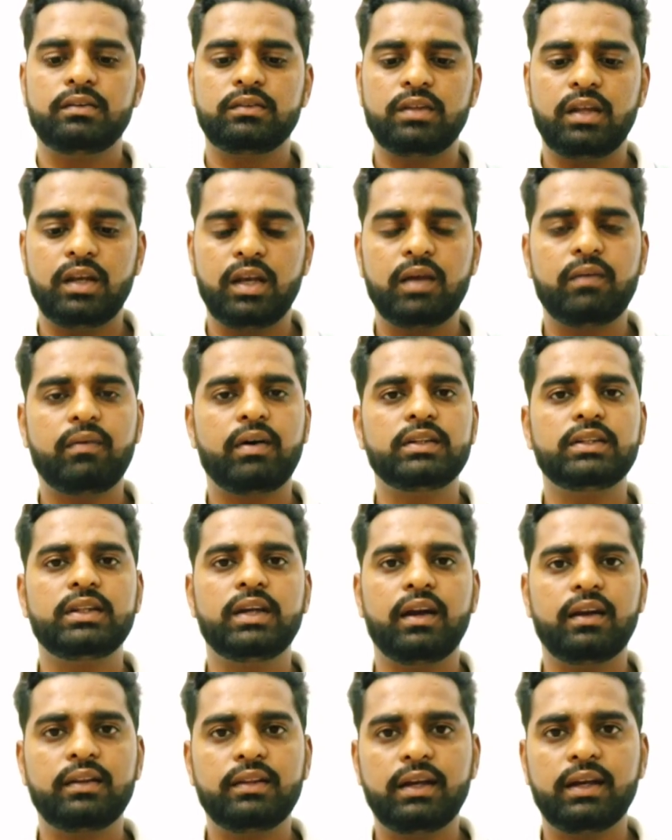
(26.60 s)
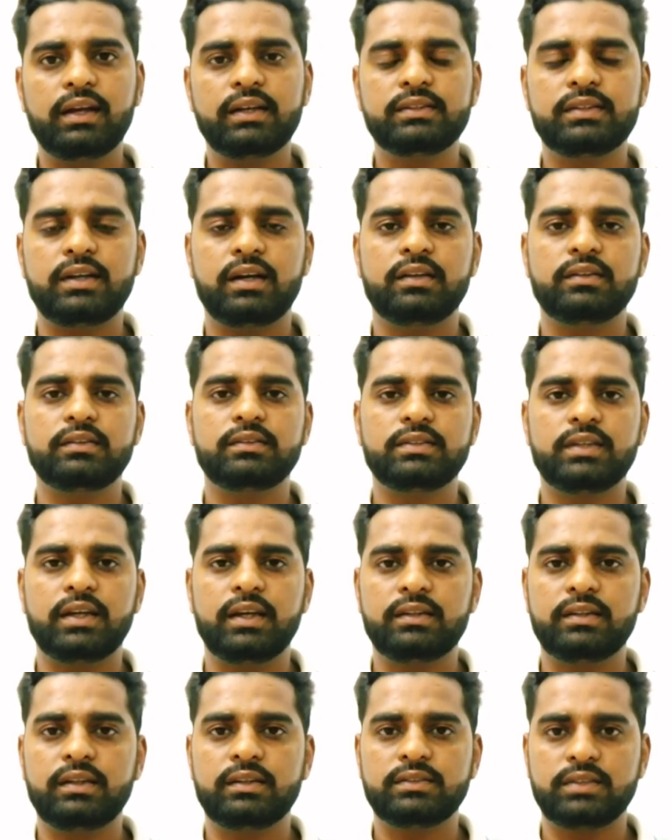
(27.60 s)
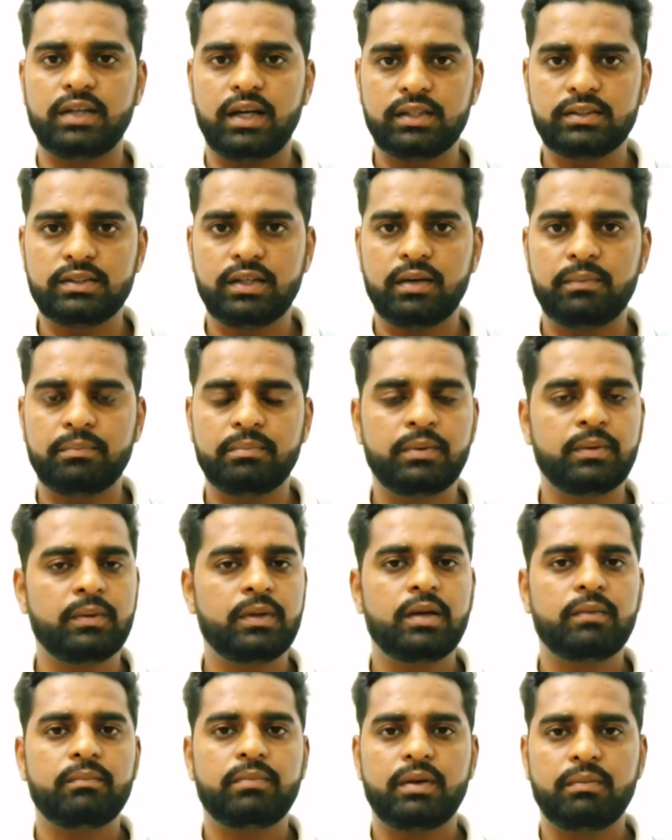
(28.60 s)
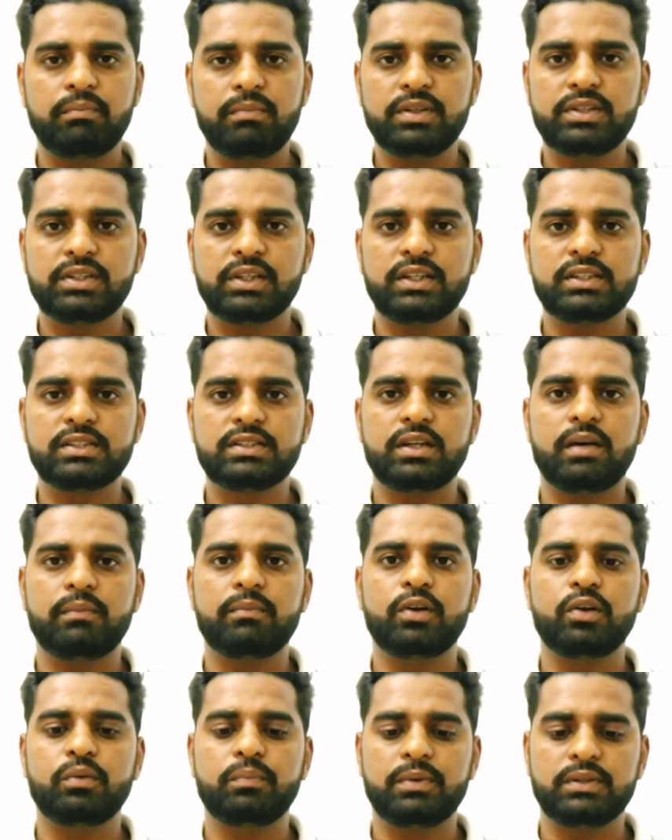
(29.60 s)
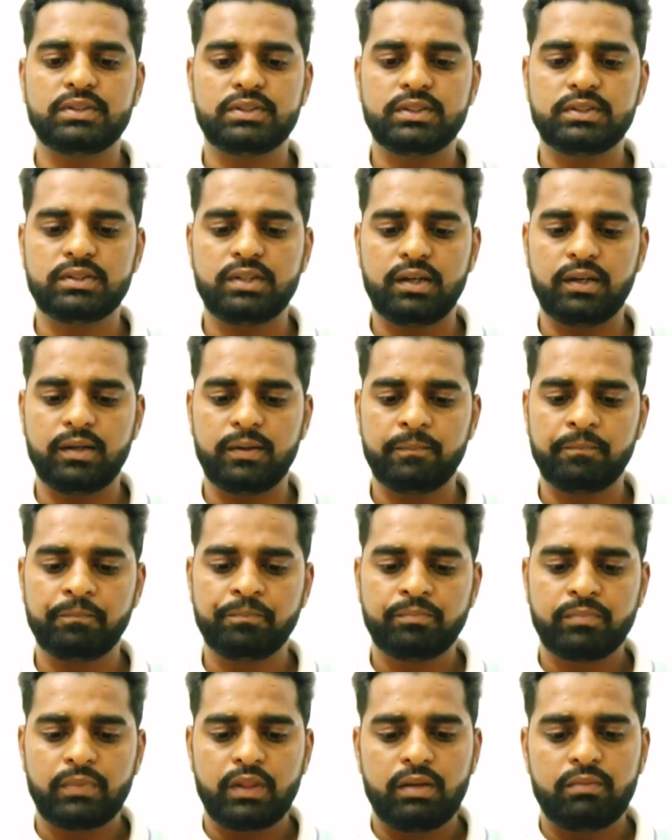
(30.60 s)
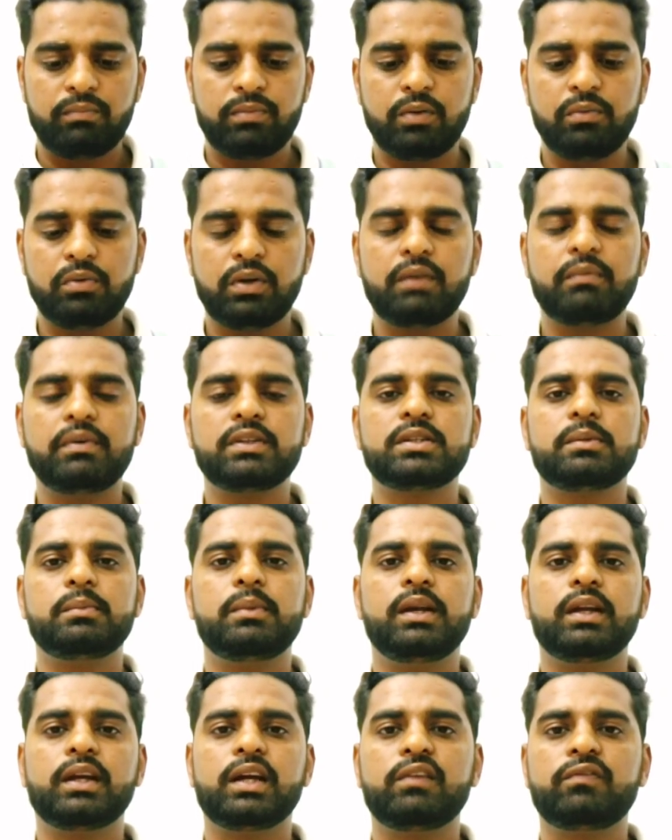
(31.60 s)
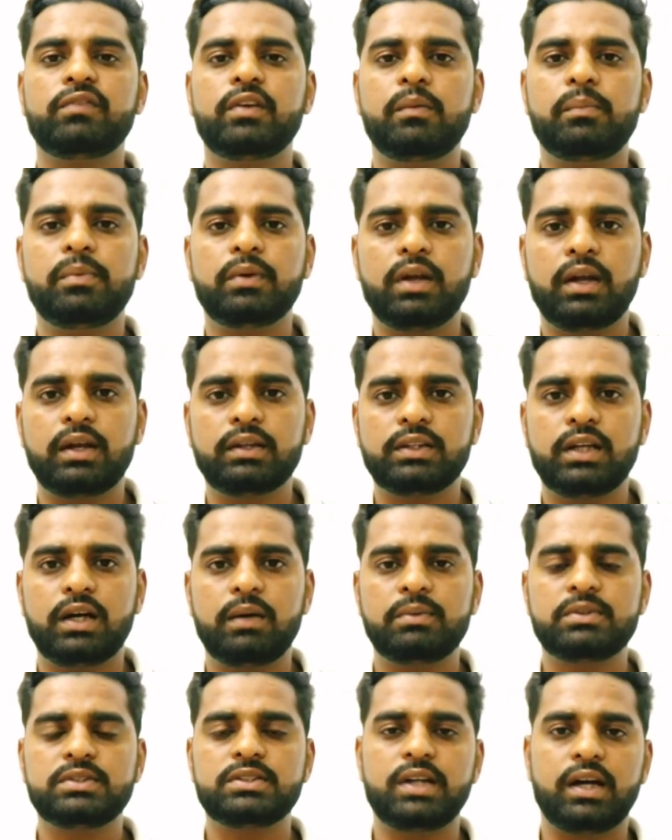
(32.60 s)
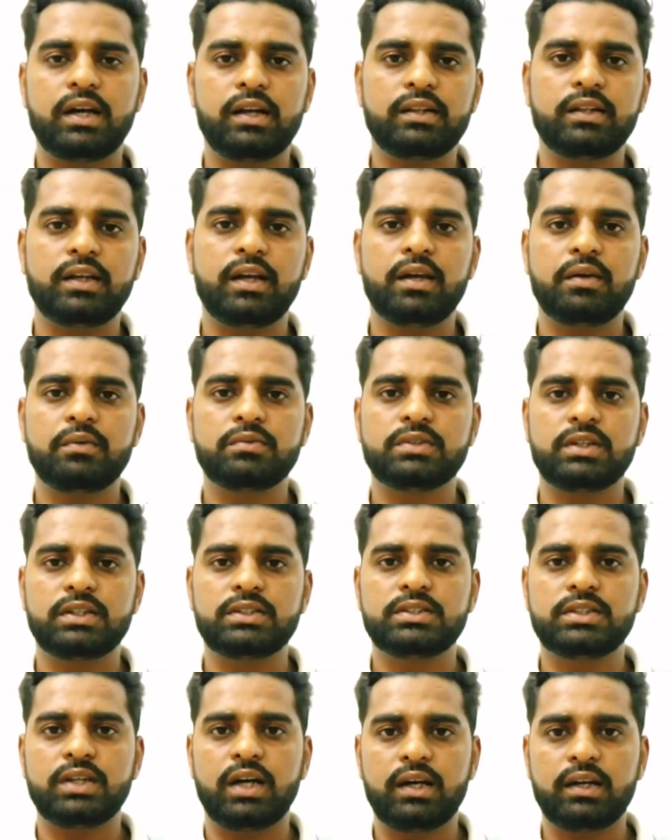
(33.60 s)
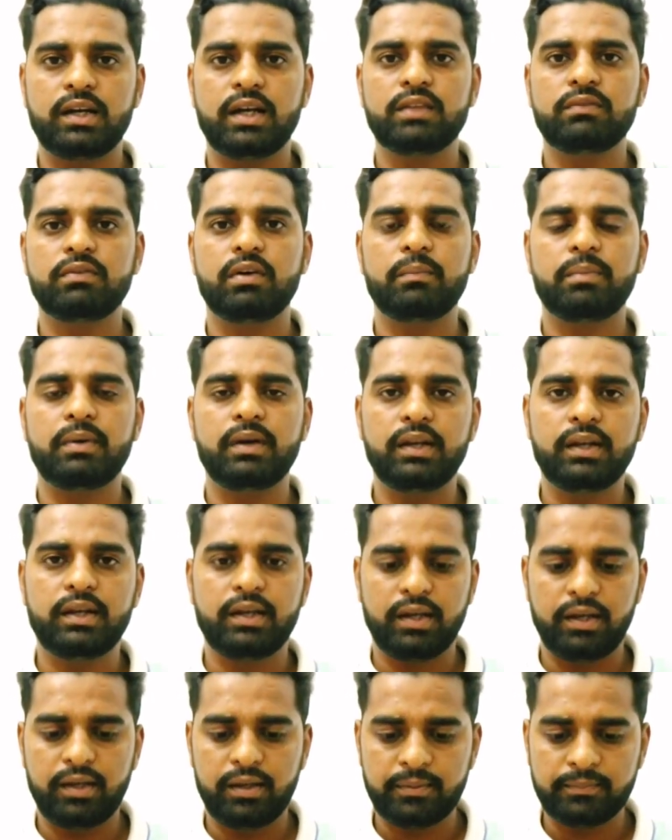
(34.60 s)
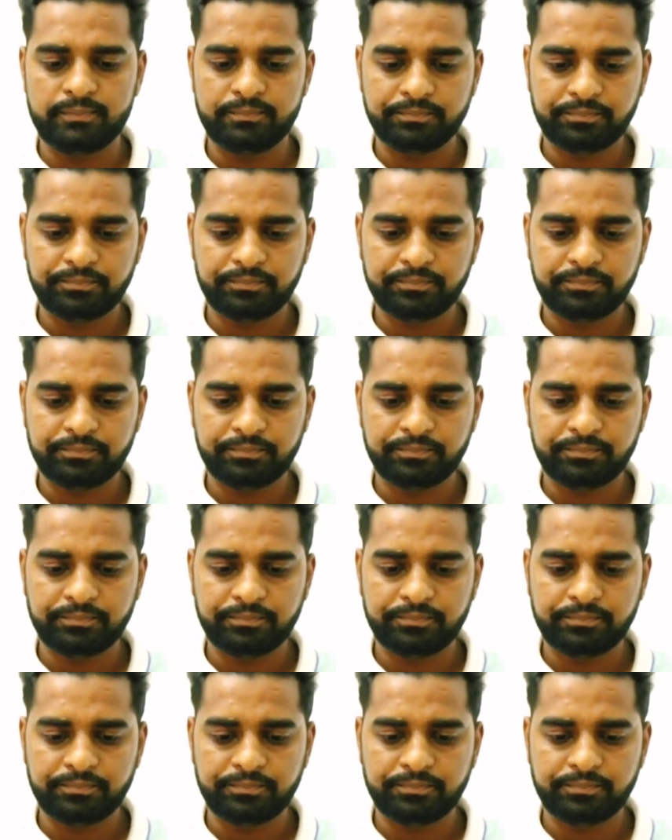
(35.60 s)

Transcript: धन्यवादी हृदय के साथ सहित साथ आप परमेश्वर के सामने उपस्थित रहें प्रभु के वचन में लिखा है फिलिपियों की किताब चार अध्याय उसका चार आयत वहाँ पर लिखा है